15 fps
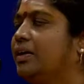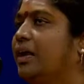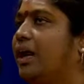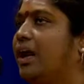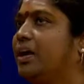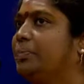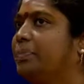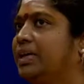
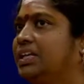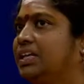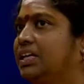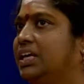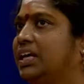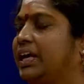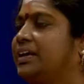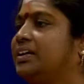ஆனால்
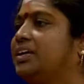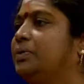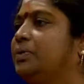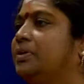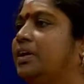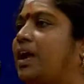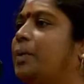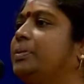பார்த்தீங்கன்னா கரெக்டாக
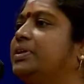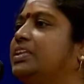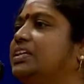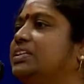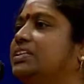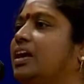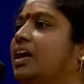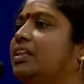ஒரு
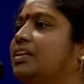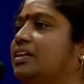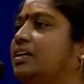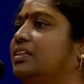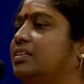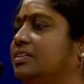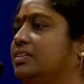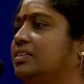நாற்பத்தெட்டு நாள்
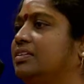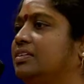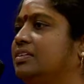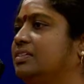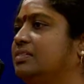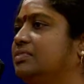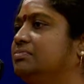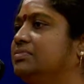தான் அந்த
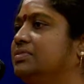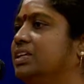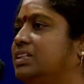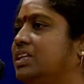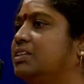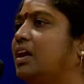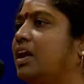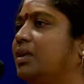
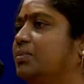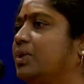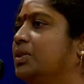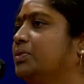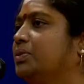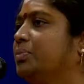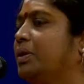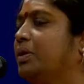நித்திய தியானமும்
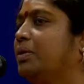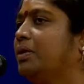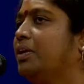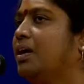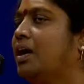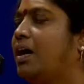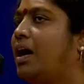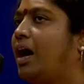அதுவும் பண்ணோம்
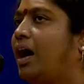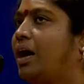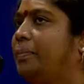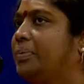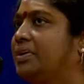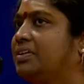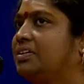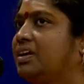
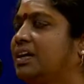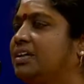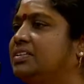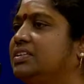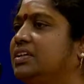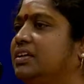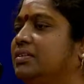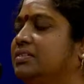அப்புறம்
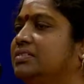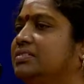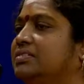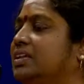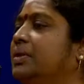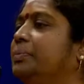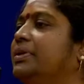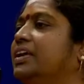அடுத்து
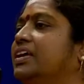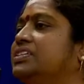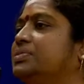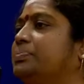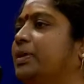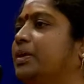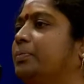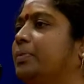திருப்பி
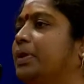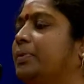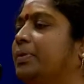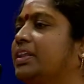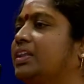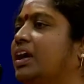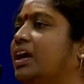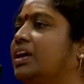டெஸ்ட் பண்ண போய்
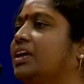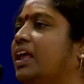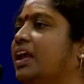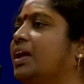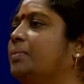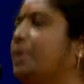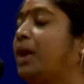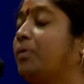பார்த்தா
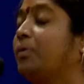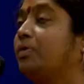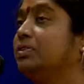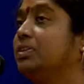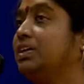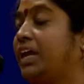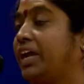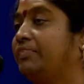என்ன அவங்க
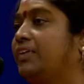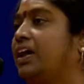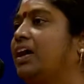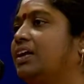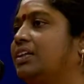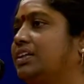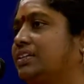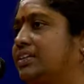வந்து லைஃப்
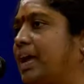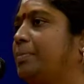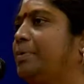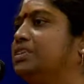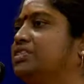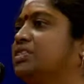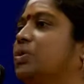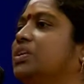லாங் அதை
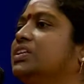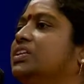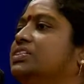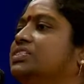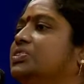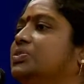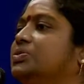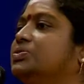டேப்லெட் தொடர்ந்து
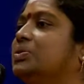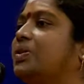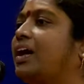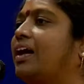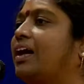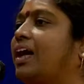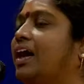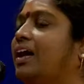எடுத்துக்கணும்னு
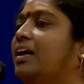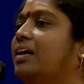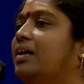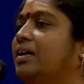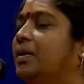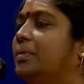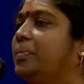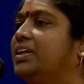சொன்னாங்களாம்
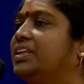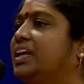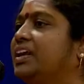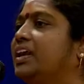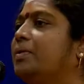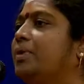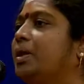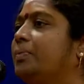பார்த்தா
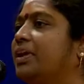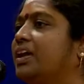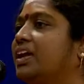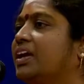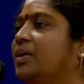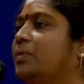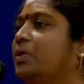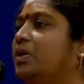என்னம்மா
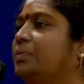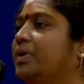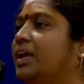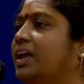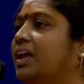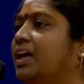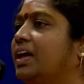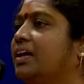பண்ணீங்க ஒன்றுமே
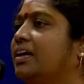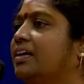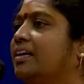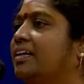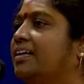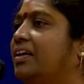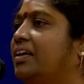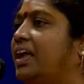இல்லை
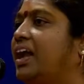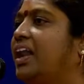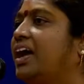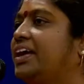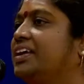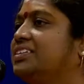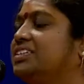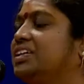நல்லா ஆயிடுச்சு